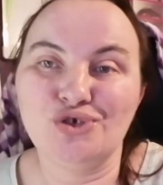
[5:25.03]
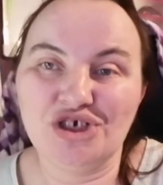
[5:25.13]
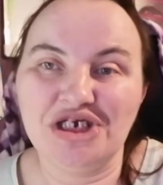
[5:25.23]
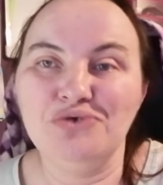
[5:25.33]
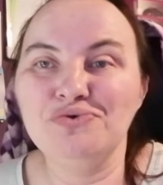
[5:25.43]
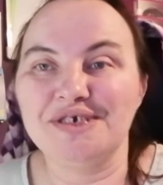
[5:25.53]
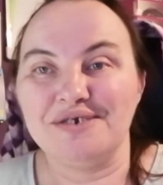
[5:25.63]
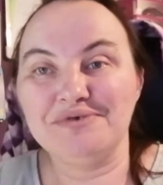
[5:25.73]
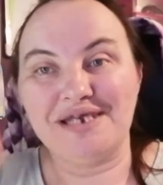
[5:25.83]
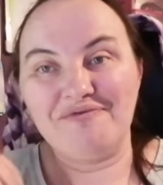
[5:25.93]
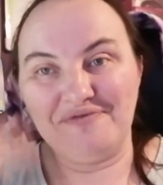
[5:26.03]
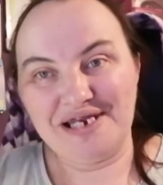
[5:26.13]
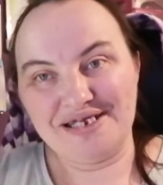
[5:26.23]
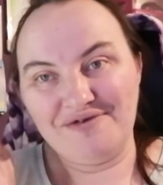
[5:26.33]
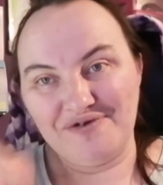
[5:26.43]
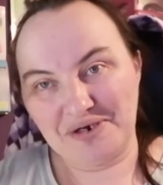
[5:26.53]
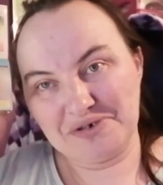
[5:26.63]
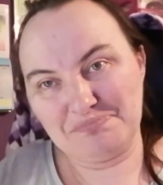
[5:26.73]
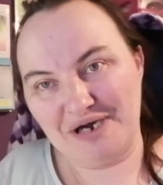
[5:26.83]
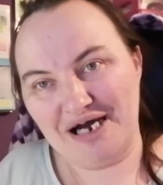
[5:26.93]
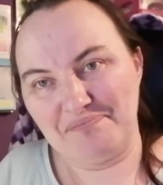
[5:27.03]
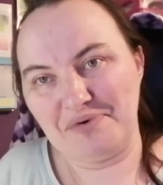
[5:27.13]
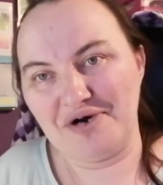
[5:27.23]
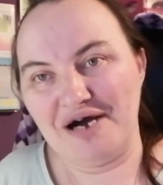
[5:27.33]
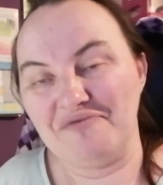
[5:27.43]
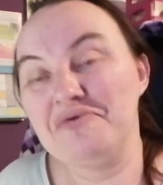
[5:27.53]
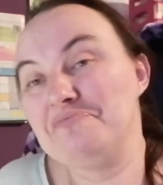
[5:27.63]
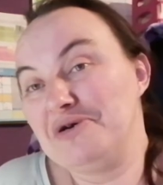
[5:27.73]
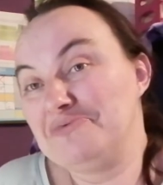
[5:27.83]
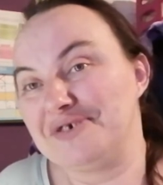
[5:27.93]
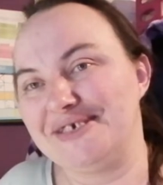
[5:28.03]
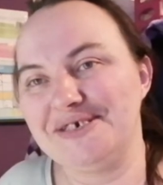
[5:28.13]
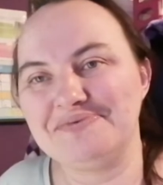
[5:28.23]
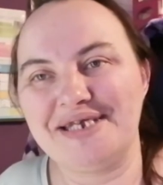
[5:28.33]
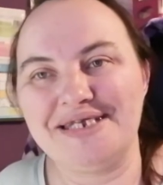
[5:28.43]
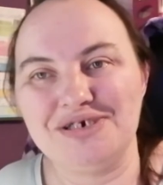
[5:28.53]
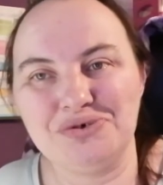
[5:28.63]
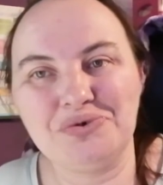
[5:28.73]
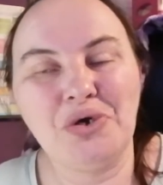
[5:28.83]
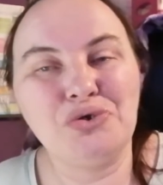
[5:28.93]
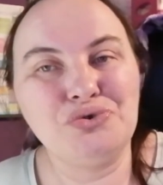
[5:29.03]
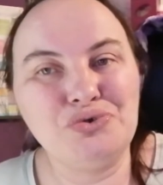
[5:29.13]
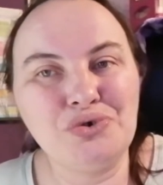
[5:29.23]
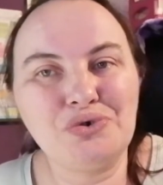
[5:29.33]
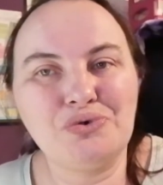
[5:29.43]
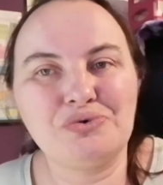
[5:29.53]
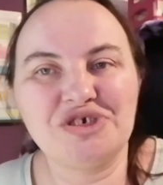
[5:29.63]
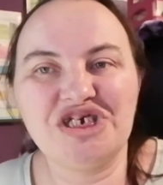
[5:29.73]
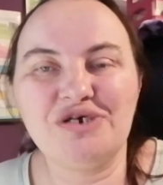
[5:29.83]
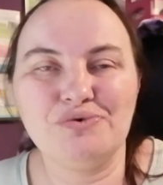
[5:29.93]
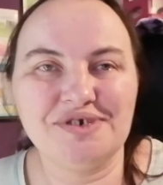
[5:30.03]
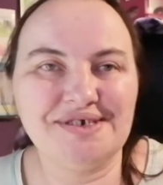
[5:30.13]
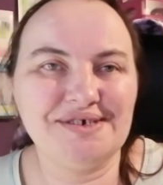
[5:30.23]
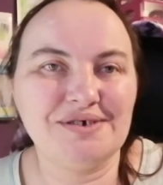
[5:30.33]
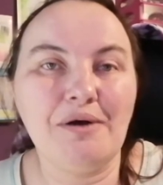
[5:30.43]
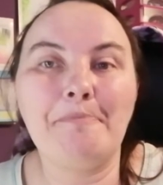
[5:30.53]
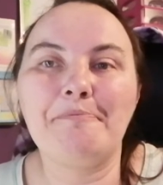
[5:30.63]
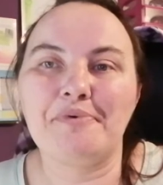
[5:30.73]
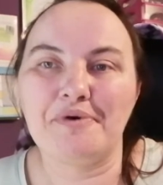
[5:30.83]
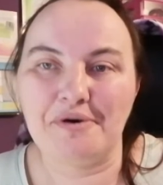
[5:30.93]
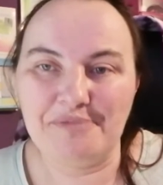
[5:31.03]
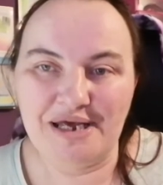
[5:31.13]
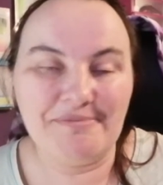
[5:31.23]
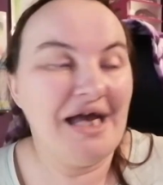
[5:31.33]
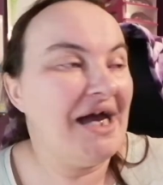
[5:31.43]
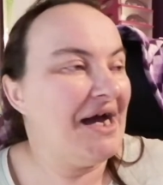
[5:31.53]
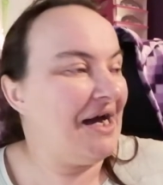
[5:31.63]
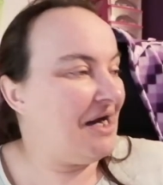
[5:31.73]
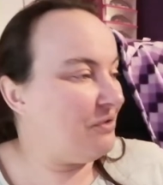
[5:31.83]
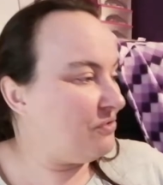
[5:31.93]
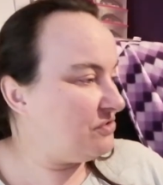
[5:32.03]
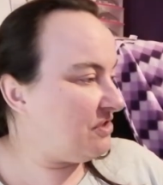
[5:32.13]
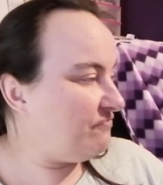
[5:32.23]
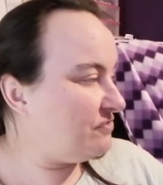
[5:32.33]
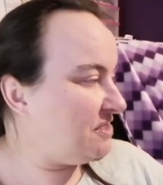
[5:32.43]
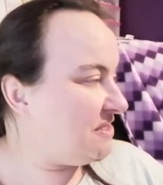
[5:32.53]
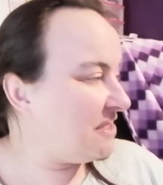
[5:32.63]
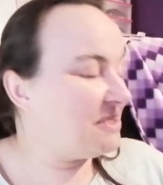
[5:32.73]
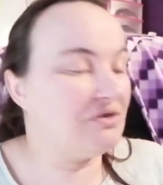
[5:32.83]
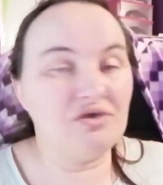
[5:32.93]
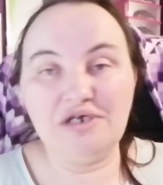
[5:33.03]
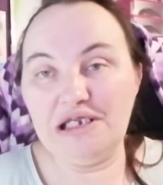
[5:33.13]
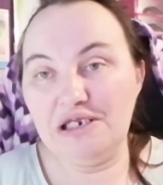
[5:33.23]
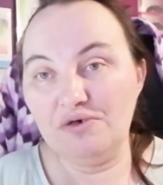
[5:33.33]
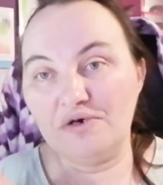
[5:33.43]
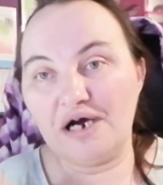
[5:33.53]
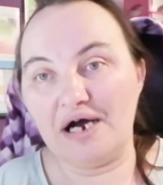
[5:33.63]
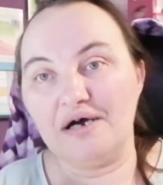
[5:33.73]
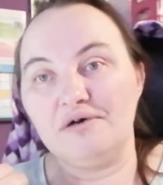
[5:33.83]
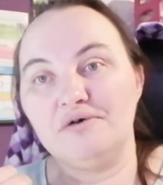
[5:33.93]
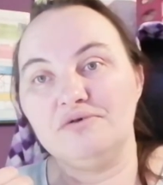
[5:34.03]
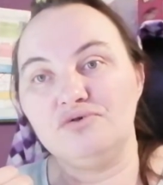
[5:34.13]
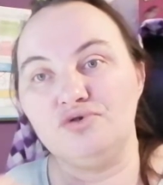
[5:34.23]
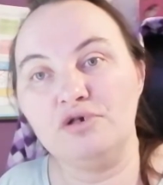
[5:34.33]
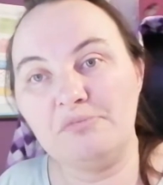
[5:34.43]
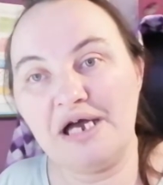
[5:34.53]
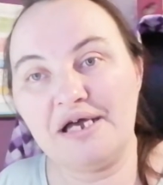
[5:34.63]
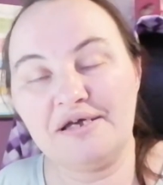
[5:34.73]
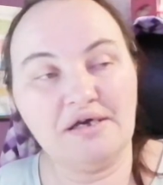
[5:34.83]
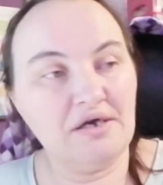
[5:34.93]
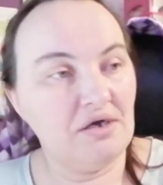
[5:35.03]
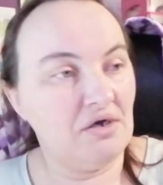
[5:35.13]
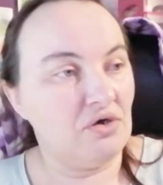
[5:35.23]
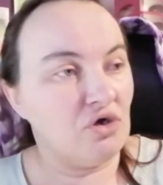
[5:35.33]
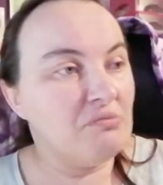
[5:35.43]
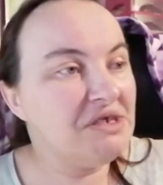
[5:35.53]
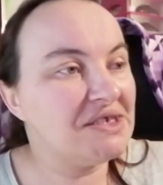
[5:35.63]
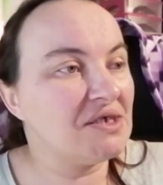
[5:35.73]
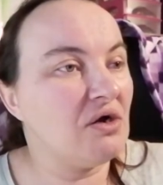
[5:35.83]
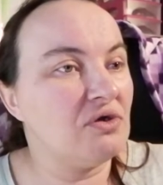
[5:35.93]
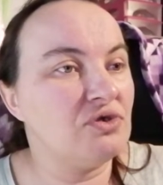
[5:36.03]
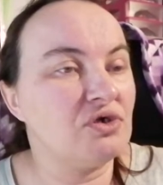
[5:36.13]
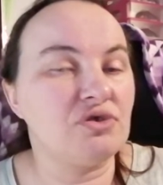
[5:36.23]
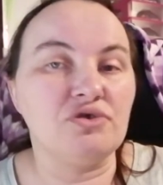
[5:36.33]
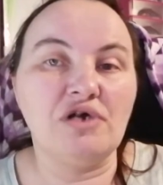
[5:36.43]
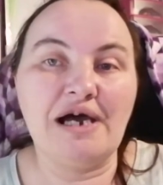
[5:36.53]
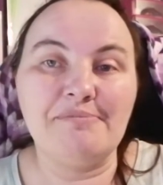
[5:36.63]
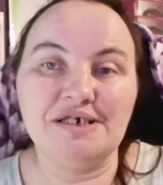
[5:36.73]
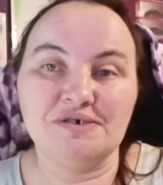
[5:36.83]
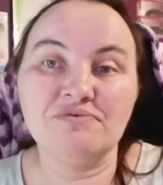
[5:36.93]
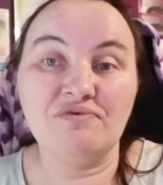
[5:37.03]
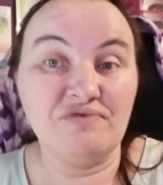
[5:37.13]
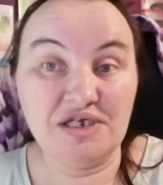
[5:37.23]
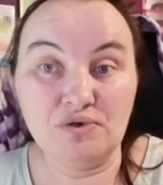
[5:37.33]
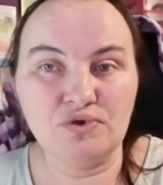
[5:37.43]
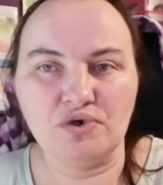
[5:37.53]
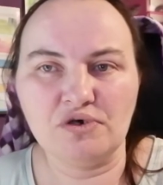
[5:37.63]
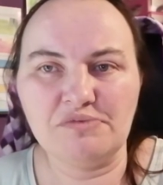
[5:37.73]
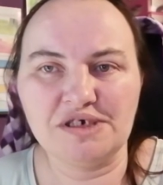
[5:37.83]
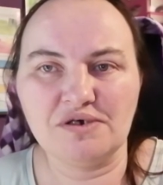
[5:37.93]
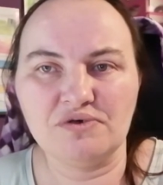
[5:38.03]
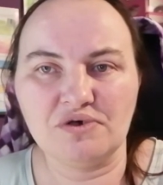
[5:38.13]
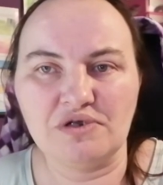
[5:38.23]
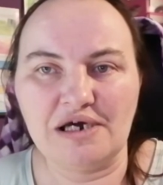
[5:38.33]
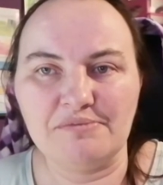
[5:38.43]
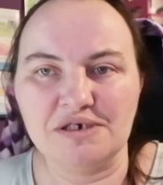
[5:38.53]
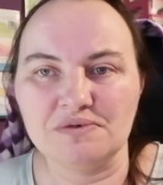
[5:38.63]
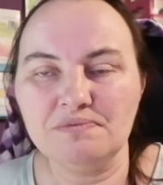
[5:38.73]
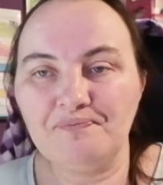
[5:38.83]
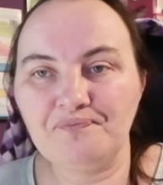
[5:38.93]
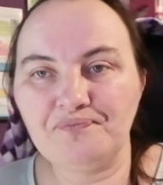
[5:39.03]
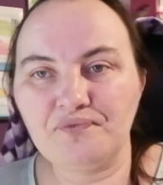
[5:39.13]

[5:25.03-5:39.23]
Chez nous, c'est tout à fait la différence par rapport à vous, mais aussi on a des jours de congé aussi sans problème. Alors, autant vous dire qu'il y aura demain remise en ordre de la maison, une vidéo de remise en ordre de la maison.